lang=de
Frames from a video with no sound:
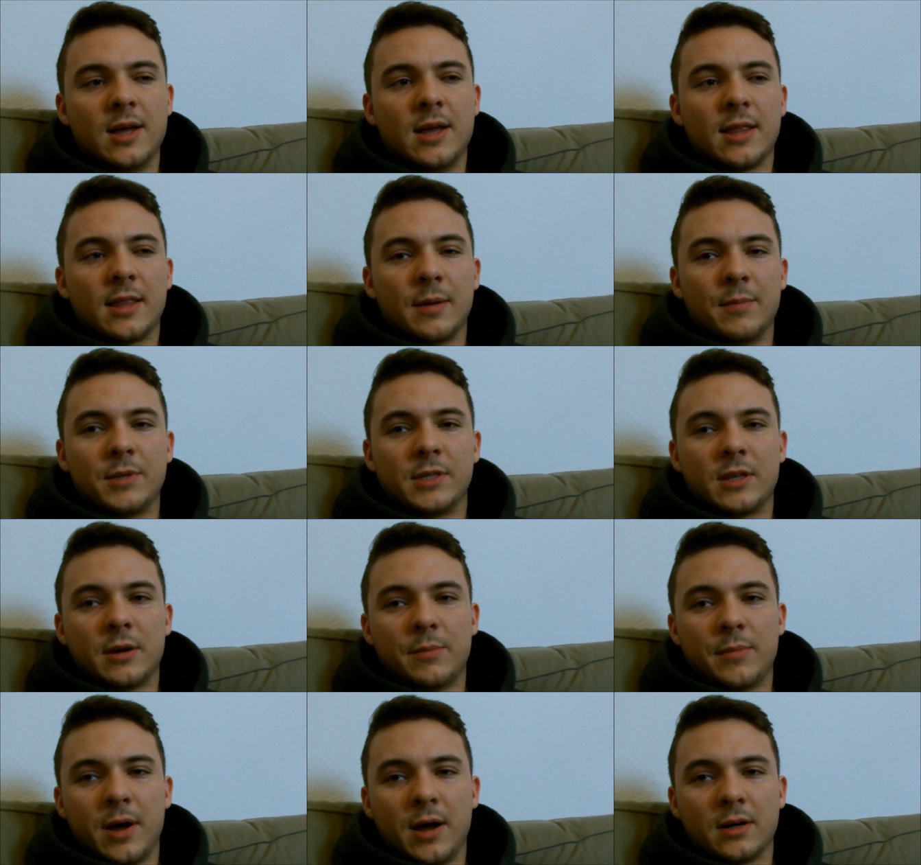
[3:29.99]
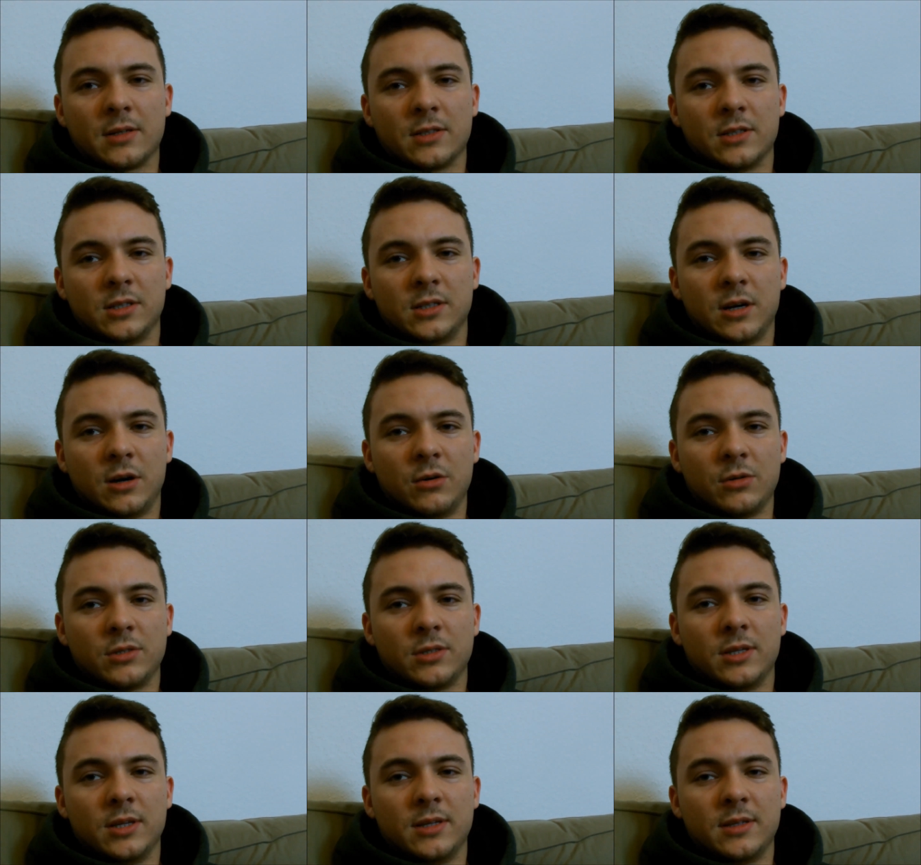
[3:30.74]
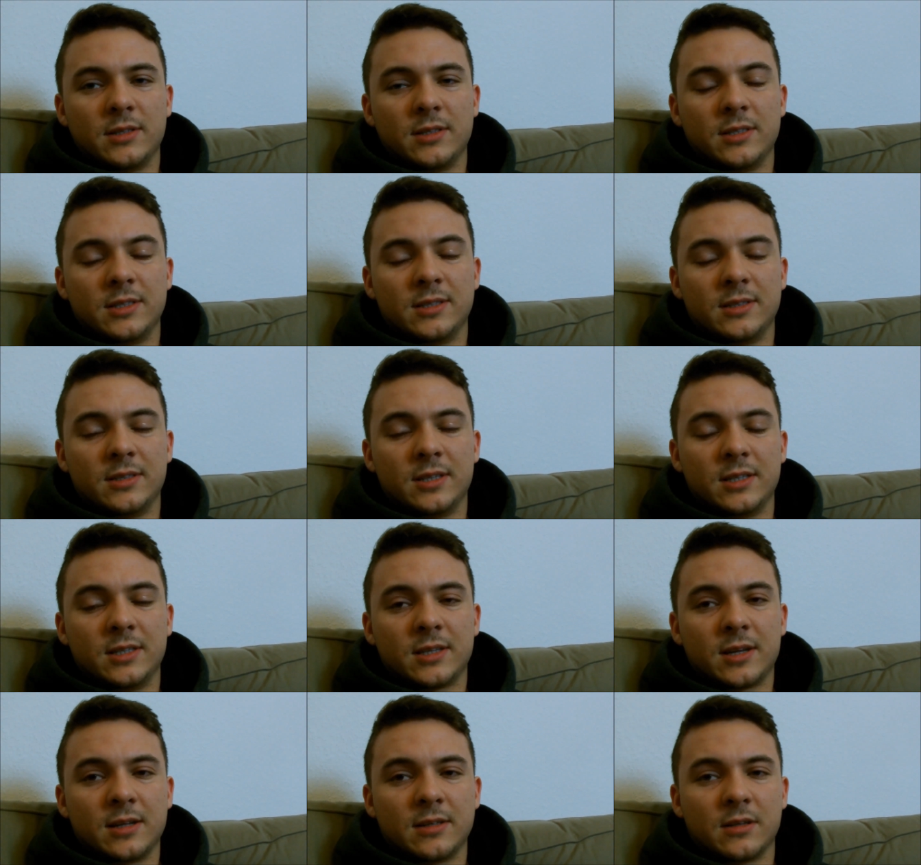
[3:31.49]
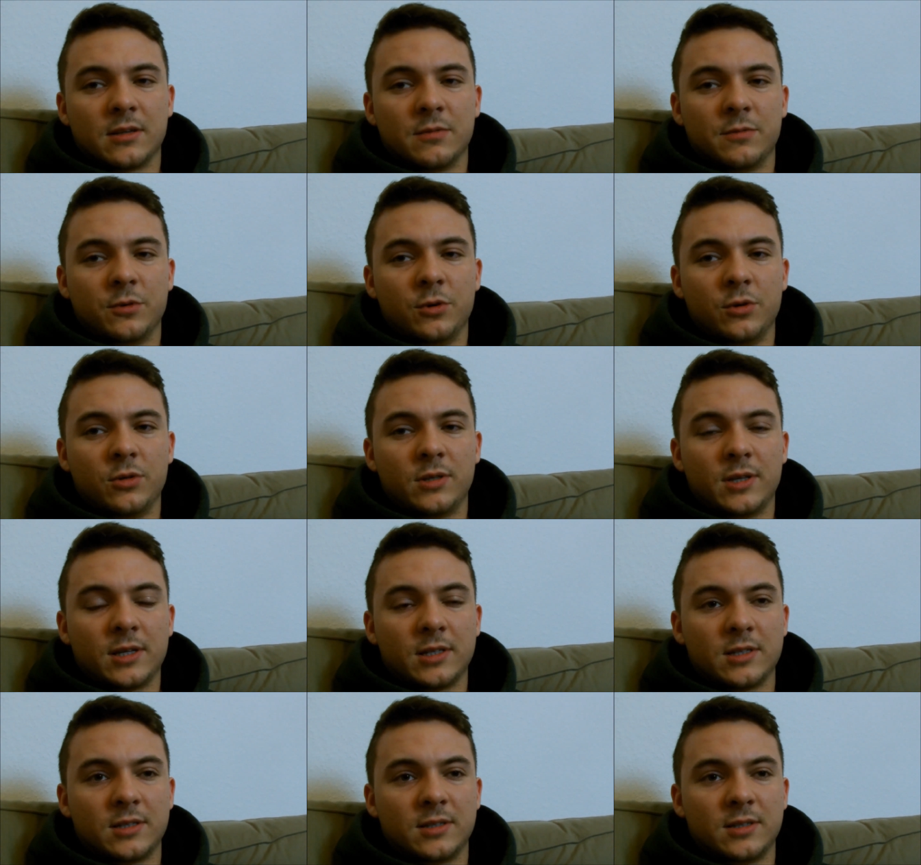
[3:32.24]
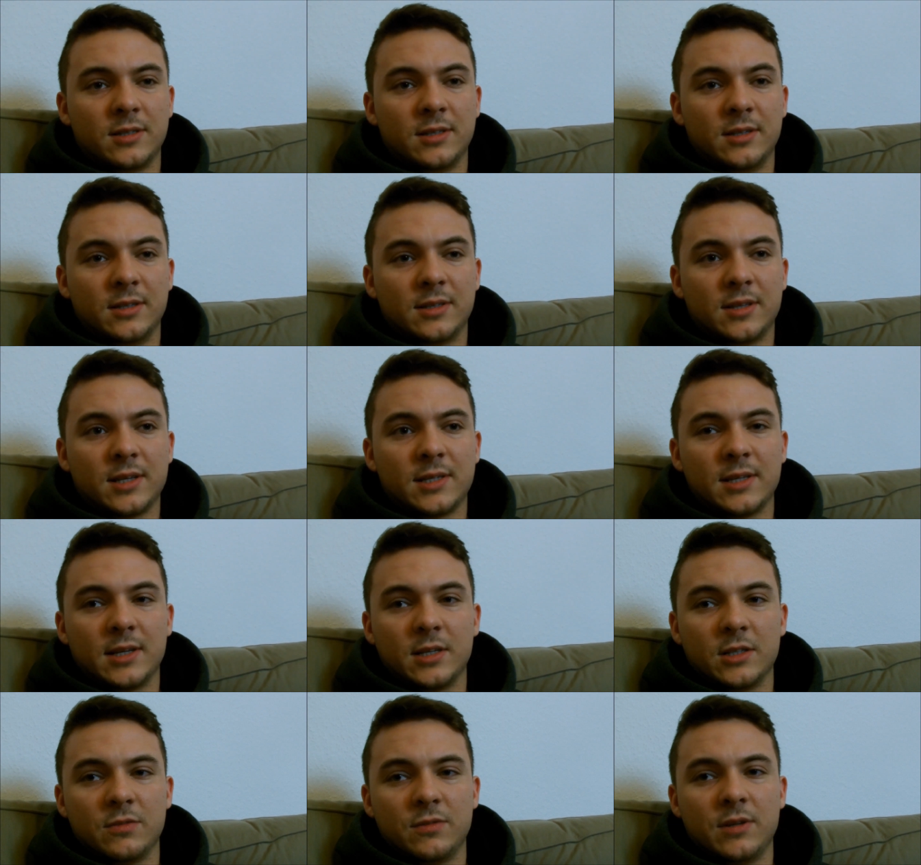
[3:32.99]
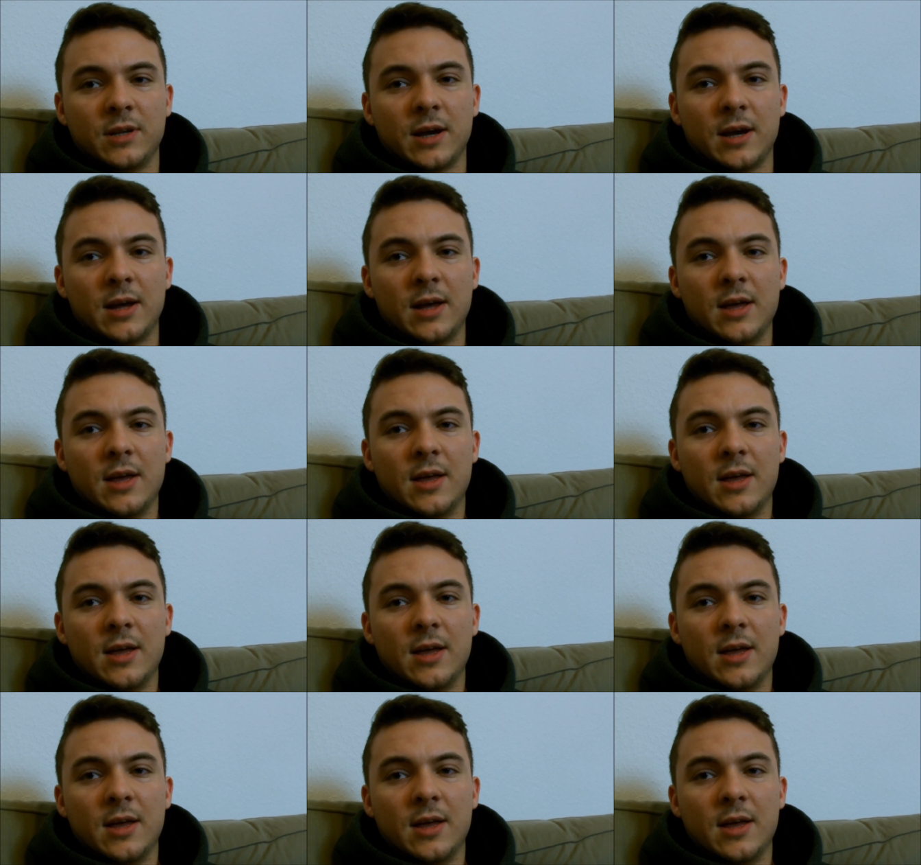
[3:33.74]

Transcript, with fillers: damit der Magen sich ausdehnt, sich daran gewöhnt, dass, dass er jetzt wieder,